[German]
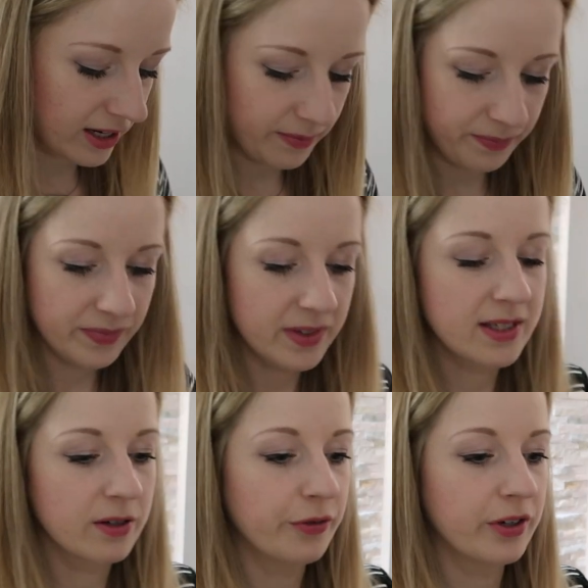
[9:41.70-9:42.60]
ähm, die
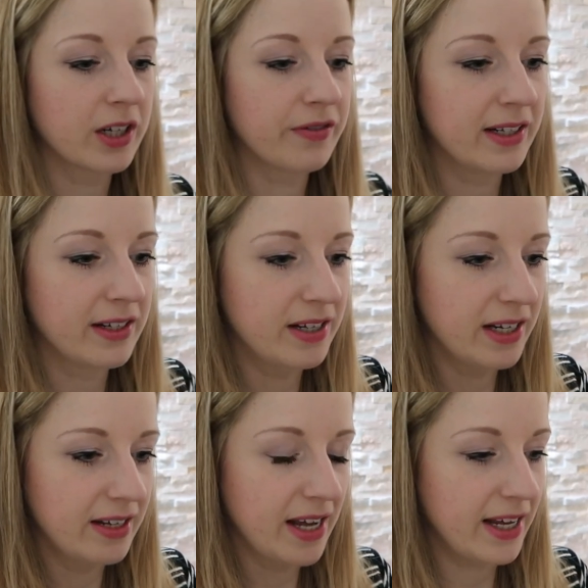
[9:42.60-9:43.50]
sind von der
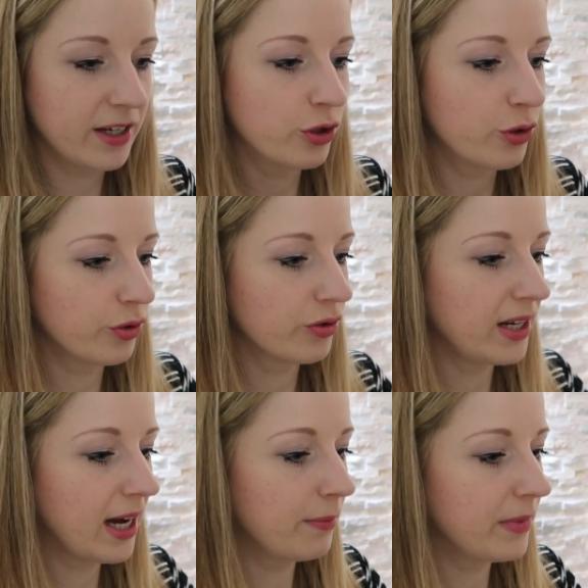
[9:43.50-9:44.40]
Qualität her echt schön und
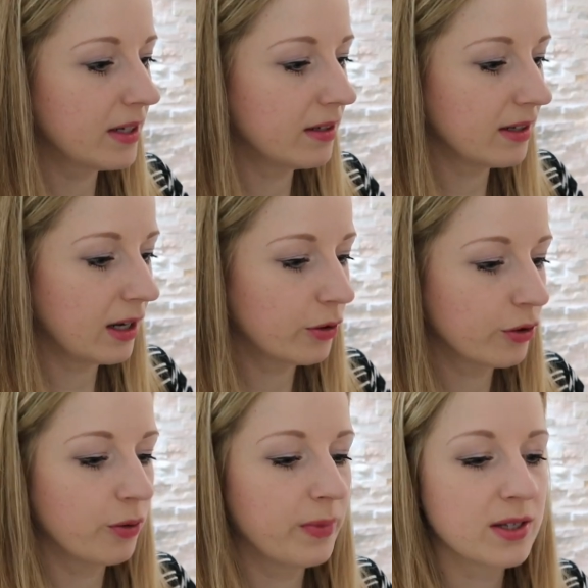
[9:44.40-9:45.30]
die haben innen auch
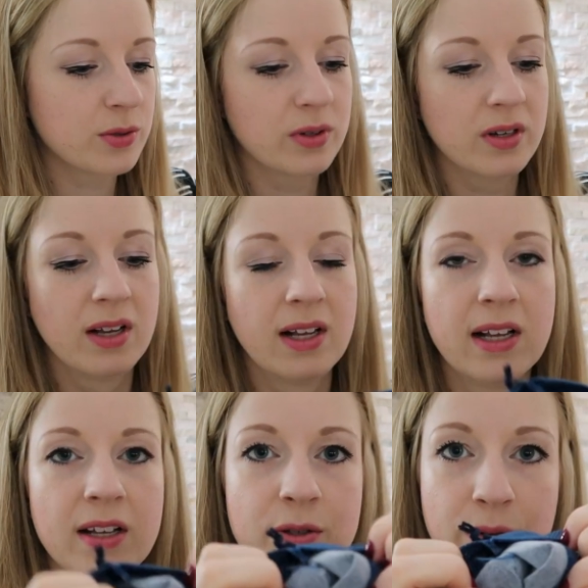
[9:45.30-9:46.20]
nochmal so ein,
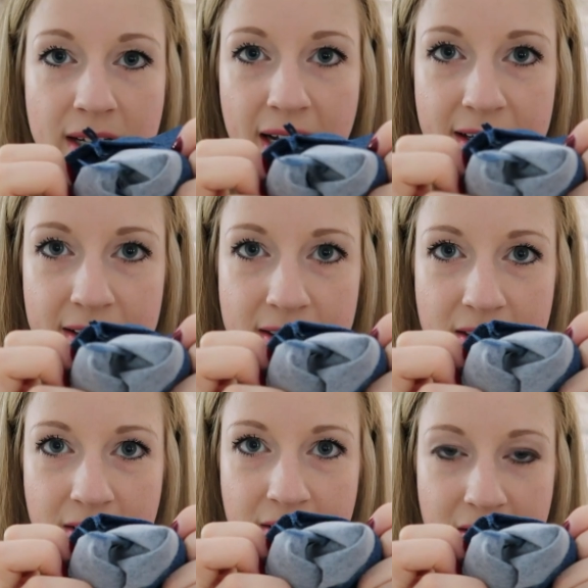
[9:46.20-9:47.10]
so ein kleines
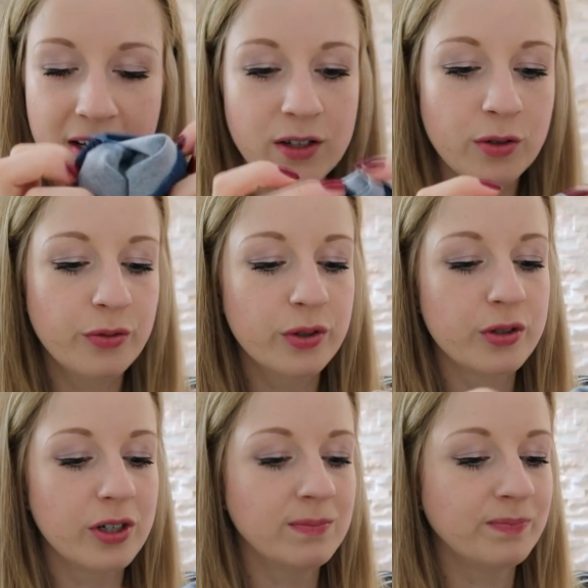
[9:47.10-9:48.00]

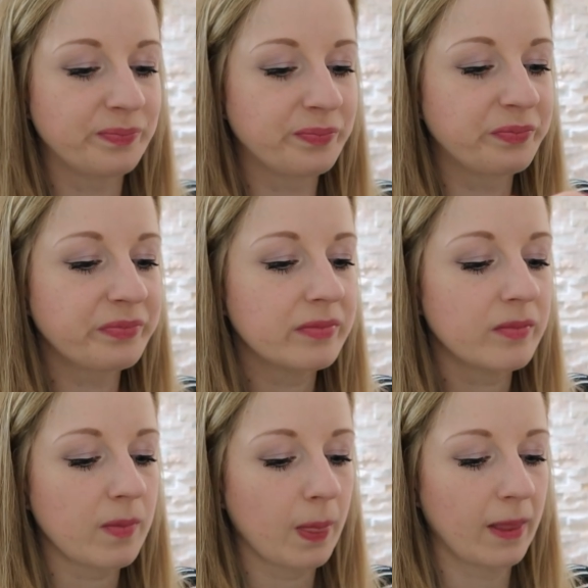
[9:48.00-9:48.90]
Innenfutter.
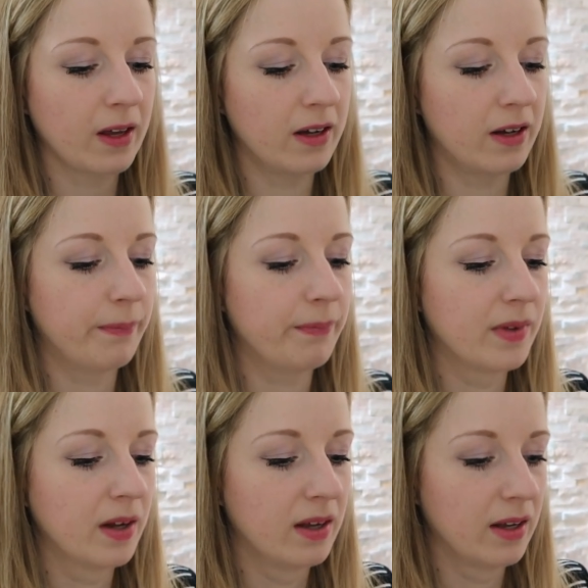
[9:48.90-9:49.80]
Ähm,
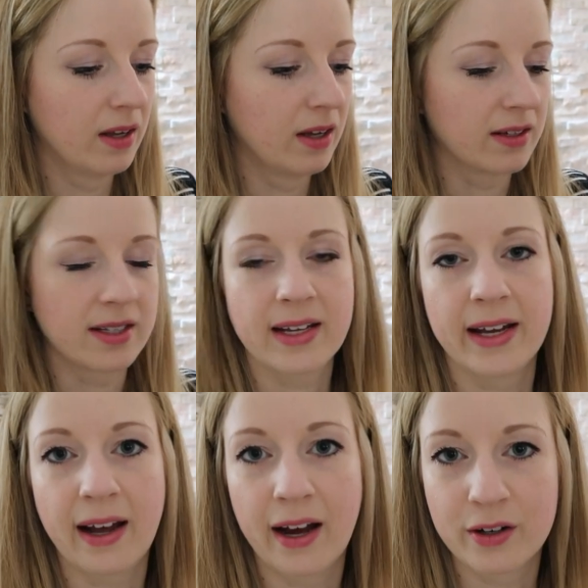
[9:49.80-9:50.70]
dass,
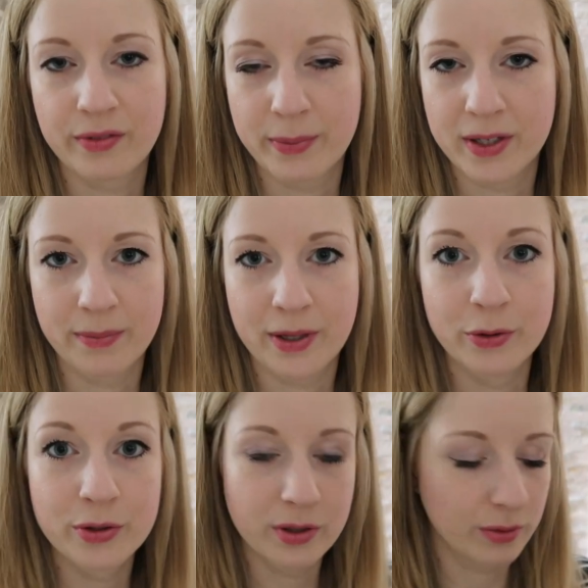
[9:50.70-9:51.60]
keine Ahnung, wenn man da mal
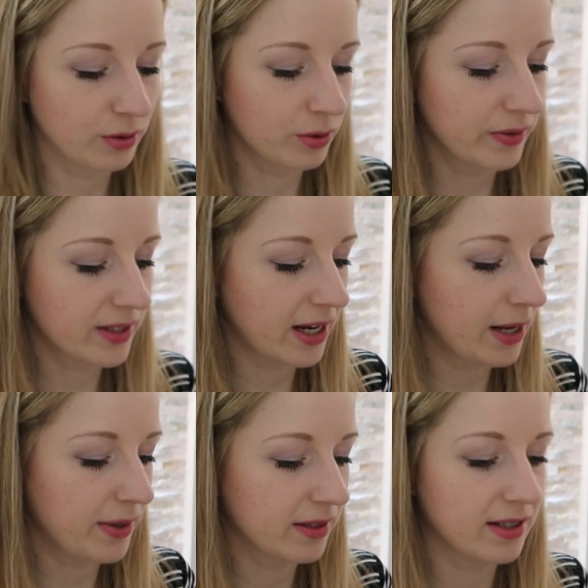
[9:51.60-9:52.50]
Nüsse oder sowas
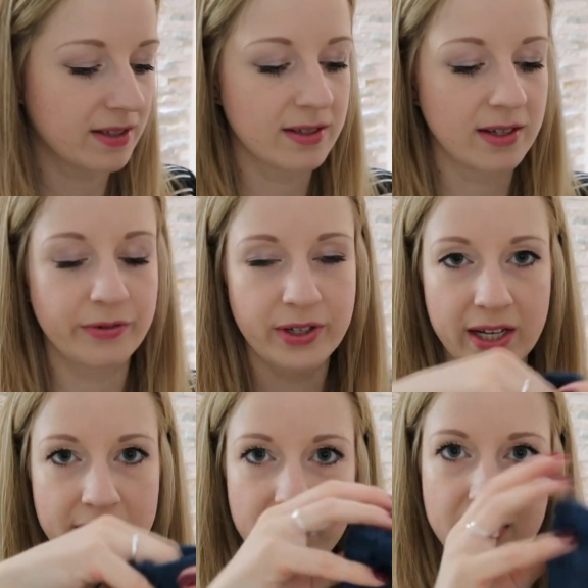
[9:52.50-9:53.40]
reinmacht, dass das dann
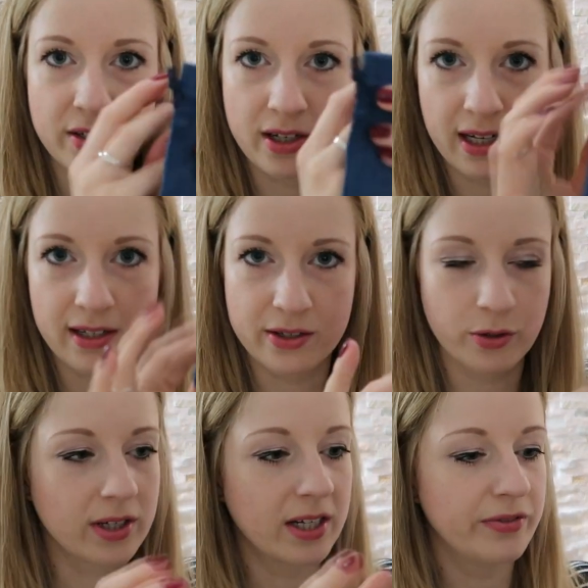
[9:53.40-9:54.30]
vielleicht nicht hier dann alles
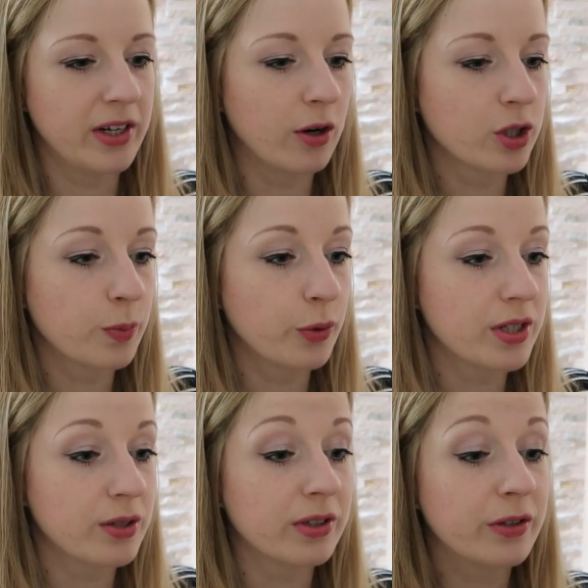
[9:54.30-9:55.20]
auch gleich wieder
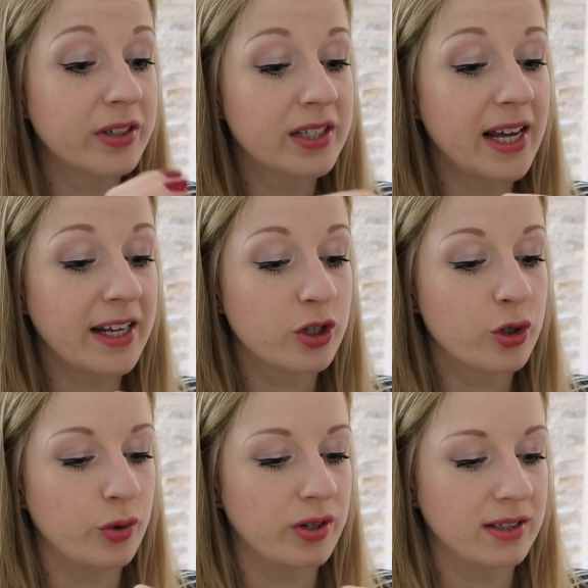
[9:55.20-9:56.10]
rausbröselt. Und ich finde die echt
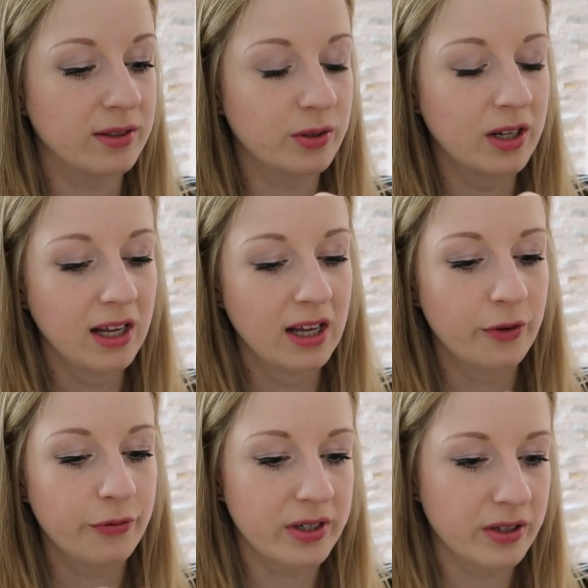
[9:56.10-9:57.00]
schön. Also
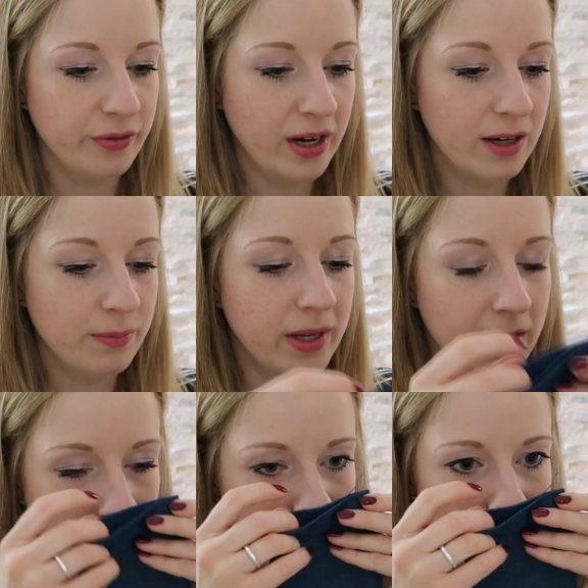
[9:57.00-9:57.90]
von den Farben
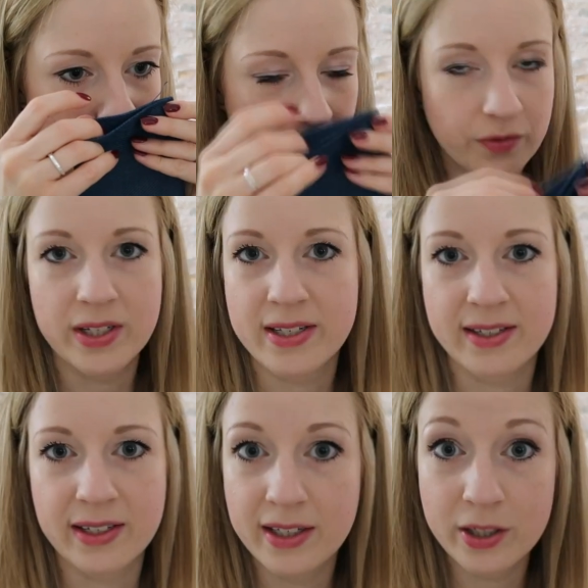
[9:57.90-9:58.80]
her, wie
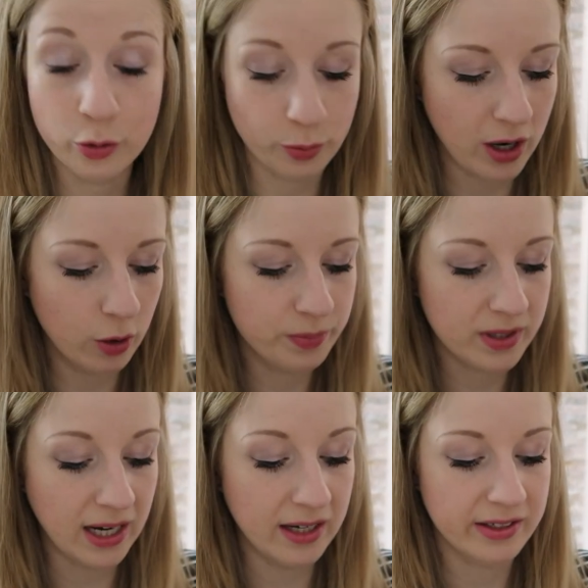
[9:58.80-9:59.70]
gesagt, die riechen
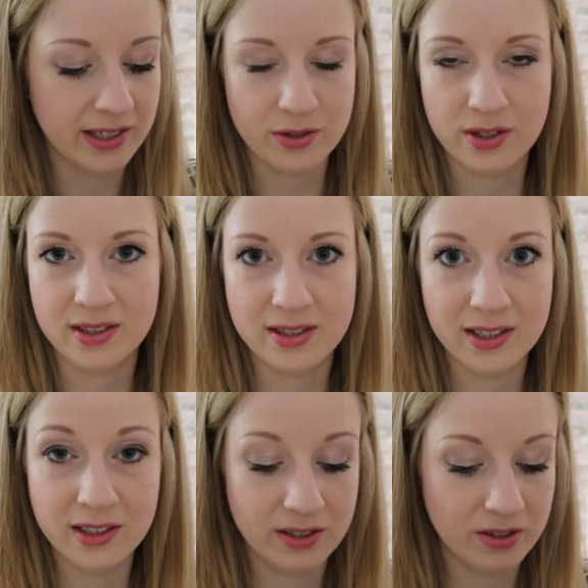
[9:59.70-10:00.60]
überhaupt gar nicht. Also das
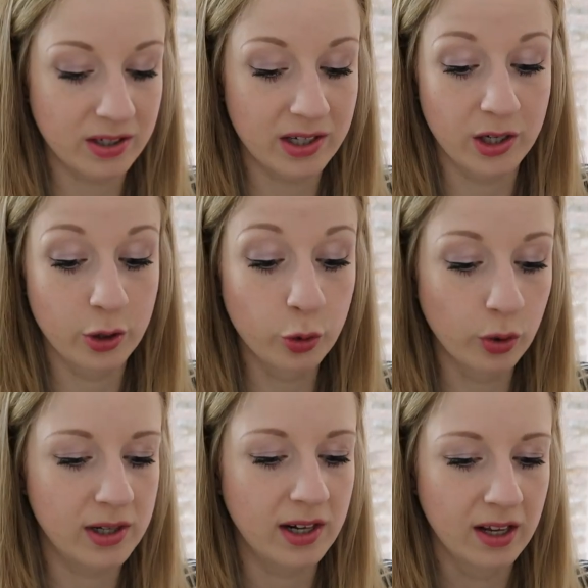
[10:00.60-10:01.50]
riecht äh,
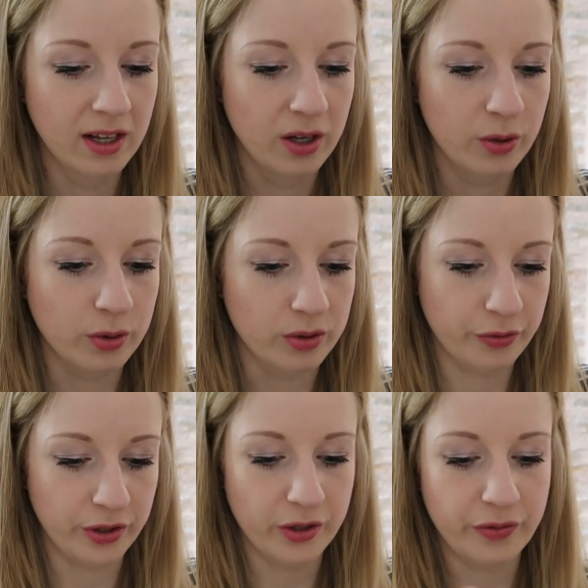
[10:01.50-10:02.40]
null. Und
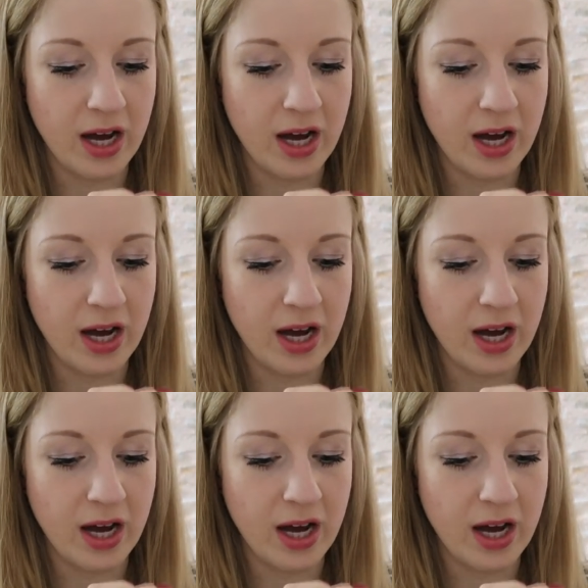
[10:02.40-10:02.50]
von der